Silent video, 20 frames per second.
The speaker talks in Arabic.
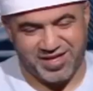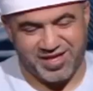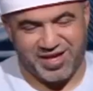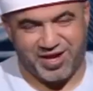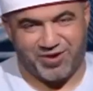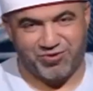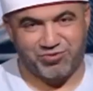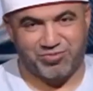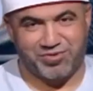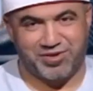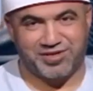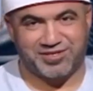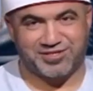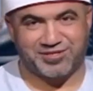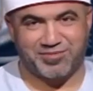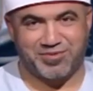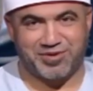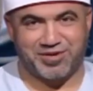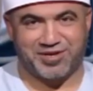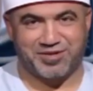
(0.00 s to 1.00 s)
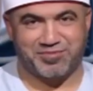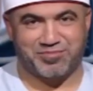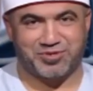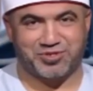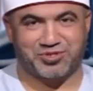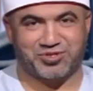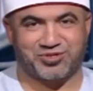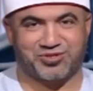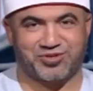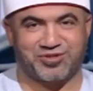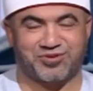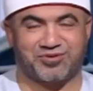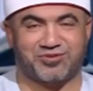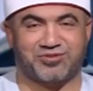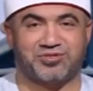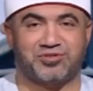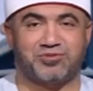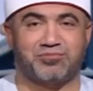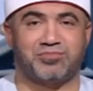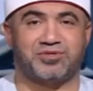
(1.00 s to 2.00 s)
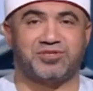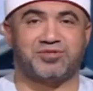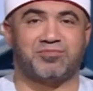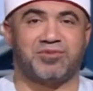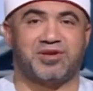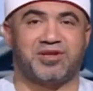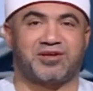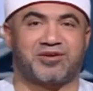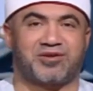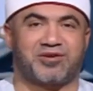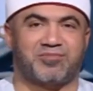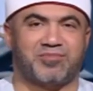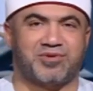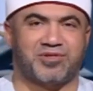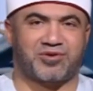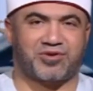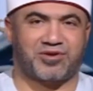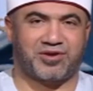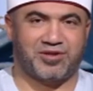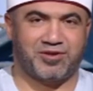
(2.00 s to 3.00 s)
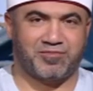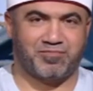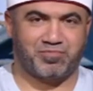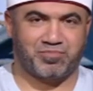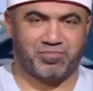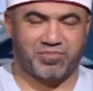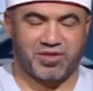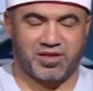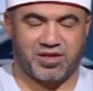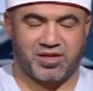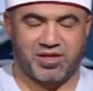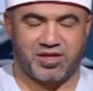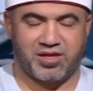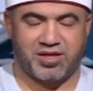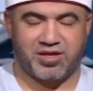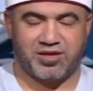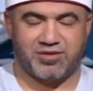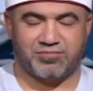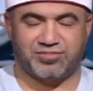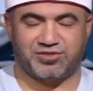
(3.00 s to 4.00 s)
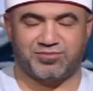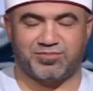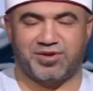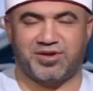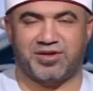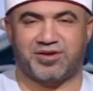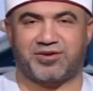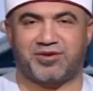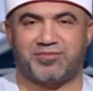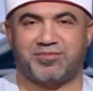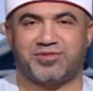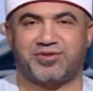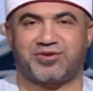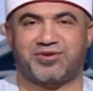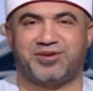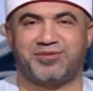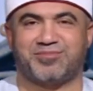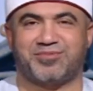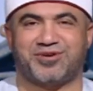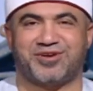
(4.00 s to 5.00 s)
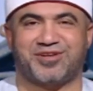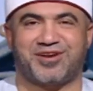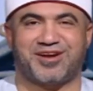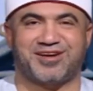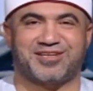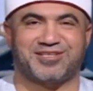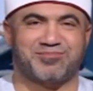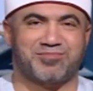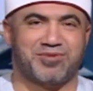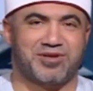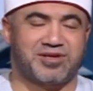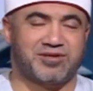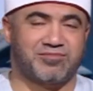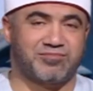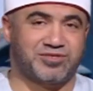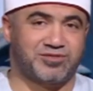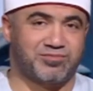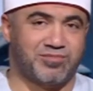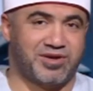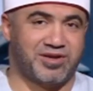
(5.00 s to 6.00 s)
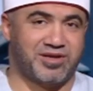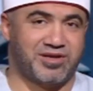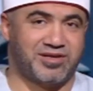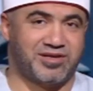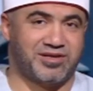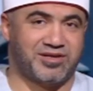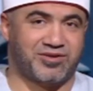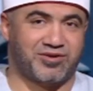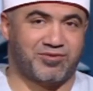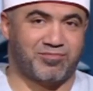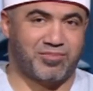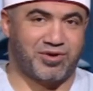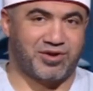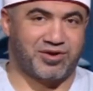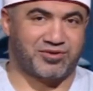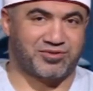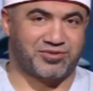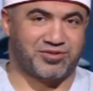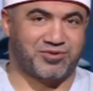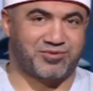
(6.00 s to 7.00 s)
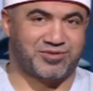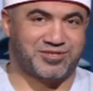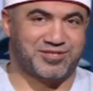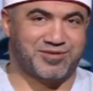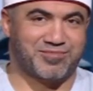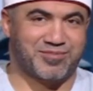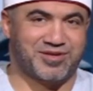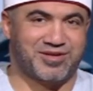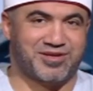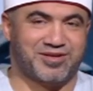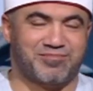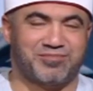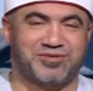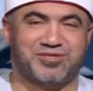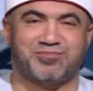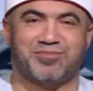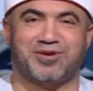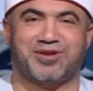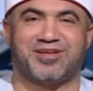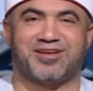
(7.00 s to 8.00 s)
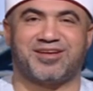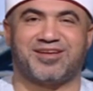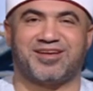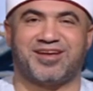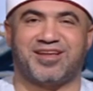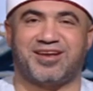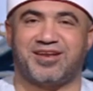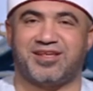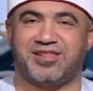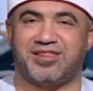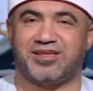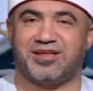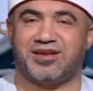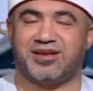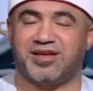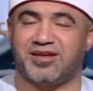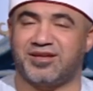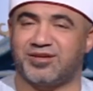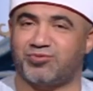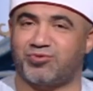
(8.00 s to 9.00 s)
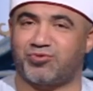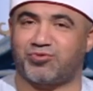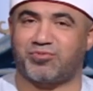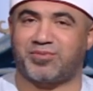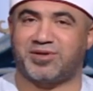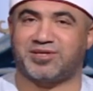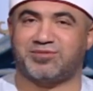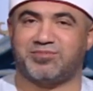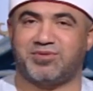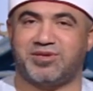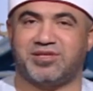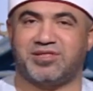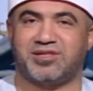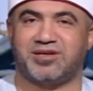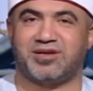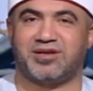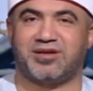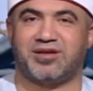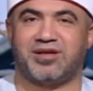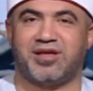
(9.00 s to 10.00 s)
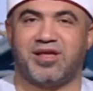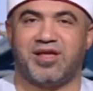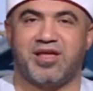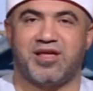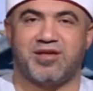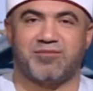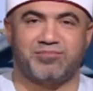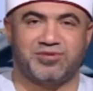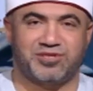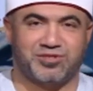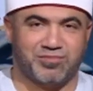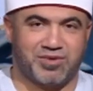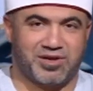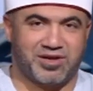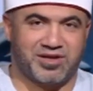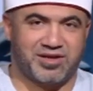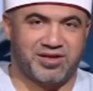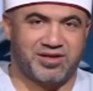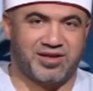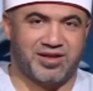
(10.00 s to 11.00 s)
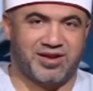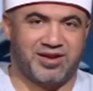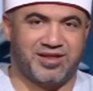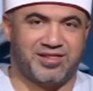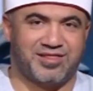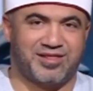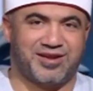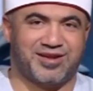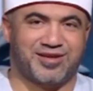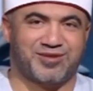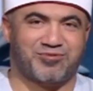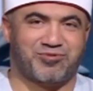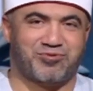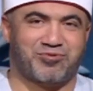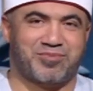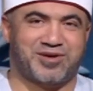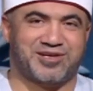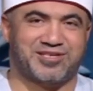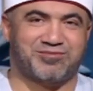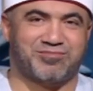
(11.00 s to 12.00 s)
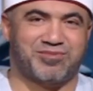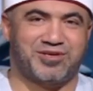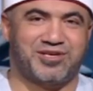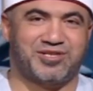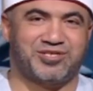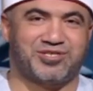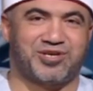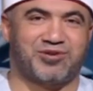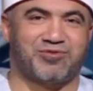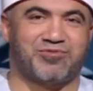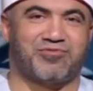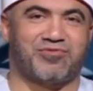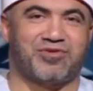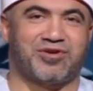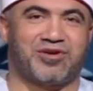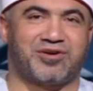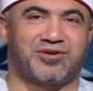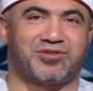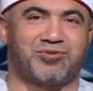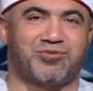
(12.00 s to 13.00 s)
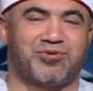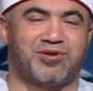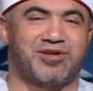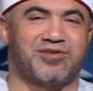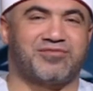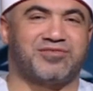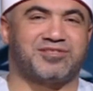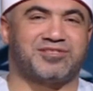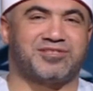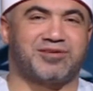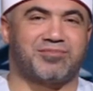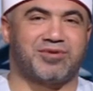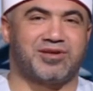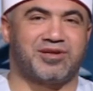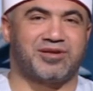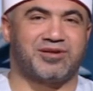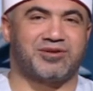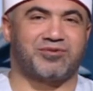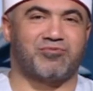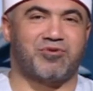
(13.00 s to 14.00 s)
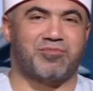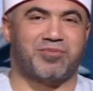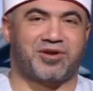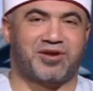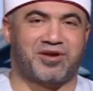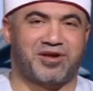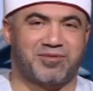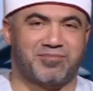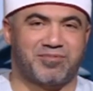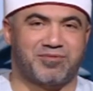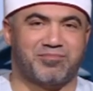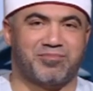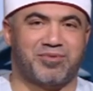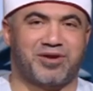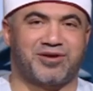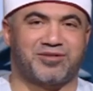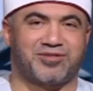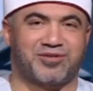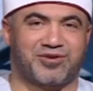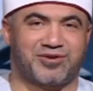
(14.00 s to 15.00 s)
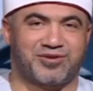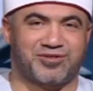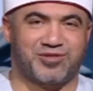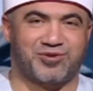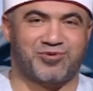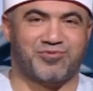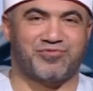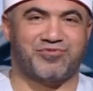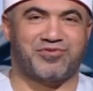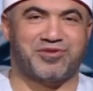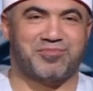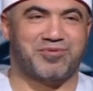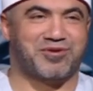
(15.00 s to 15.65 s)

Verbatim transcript: أعوذ بالله السميع العليم من الشيطان الرجيم بسم الله الرحمن الرحيم بسم الله الرحمن الرحيم خير الأسماء بسم الله رب الأرض والسماء بسم الله الذي لا يضر مع اسمه داء بسم الله الذي لا يضر مع اسمه شيء في الأرض ولا في السماء ومرحبا بحضراتكم في